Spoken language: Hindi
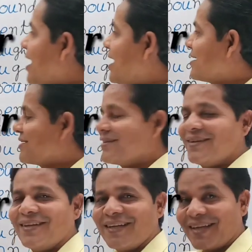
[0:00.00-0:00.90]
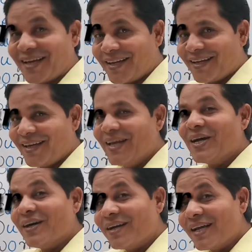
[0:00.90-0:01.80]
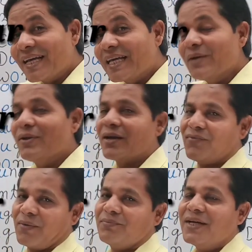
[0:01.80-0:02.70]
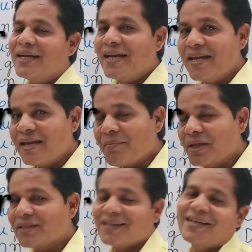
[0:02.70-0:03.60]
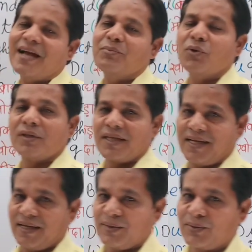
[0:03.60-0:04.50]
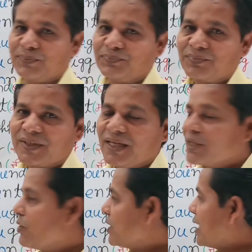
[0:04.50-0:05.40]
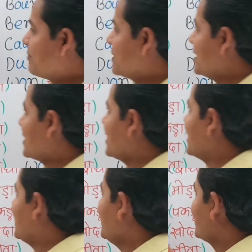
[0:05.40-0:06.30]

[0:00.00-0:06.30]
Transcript: आर यानी रेगुलर वर्ब नियमित क्रियाएं बोलते हैं इनको क्योंकि आप देख रहे हैं